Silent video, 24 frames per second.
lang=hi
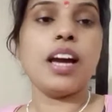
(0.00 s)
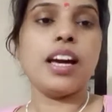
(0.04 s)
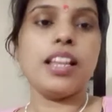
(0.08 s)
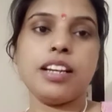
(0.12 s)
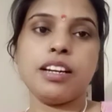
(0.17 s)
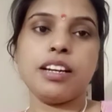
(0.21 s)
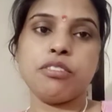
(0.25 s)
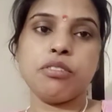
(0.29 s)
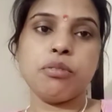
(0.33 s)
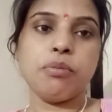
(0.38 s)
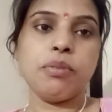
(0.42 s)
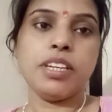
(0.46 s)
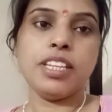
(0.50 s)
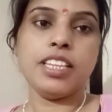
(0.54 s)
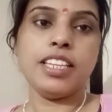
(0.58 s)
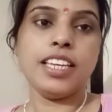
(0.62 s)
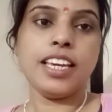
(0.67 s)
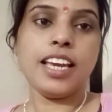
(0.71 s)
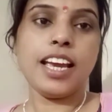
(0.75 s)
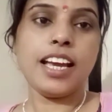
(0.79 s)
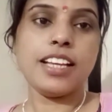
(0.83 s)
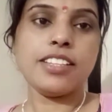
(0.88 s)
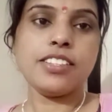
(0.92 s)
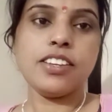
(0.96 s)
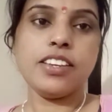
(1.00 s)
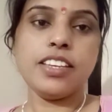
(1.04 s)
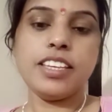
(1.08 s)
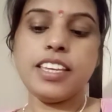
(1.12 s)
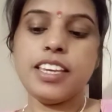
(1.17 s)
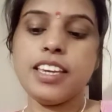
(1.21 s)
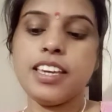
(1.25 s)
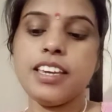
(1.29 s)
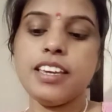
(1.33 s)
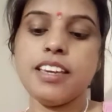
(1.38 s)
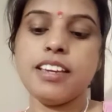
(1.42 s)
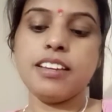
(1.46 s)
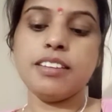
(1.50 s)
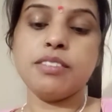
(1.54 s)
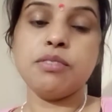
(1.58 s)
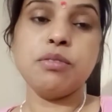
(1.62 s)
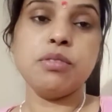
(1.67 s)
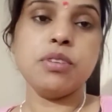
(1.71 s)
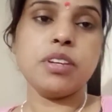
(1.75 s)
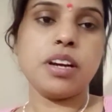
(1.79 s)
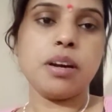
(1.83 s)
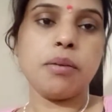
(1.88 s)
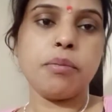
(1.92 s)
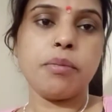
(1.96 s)
का तो मैंने दिखाया था ये गुड़ का
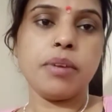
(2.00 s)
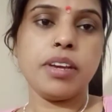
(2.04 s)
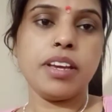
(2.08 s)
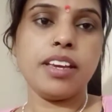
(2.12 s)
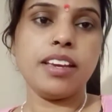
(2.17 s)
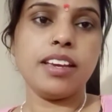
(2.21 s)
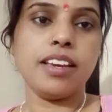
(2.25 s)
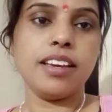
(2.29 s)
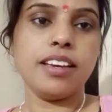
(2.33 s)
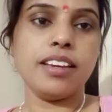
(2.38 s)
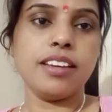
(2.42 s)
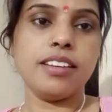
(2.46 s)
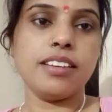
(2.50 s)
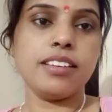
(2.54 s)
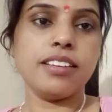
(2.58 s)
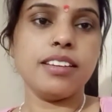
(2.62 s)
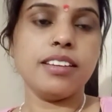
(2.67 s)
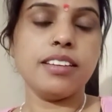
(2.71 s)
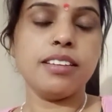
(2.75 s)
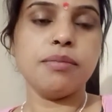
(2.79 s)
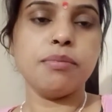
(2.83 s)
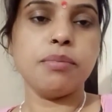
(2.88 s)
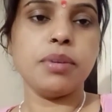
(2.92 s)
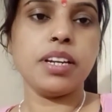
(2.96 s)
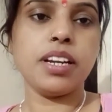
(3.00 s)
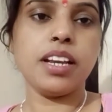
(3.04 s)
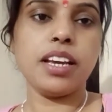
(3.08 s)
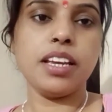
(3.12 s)
मैं बनाई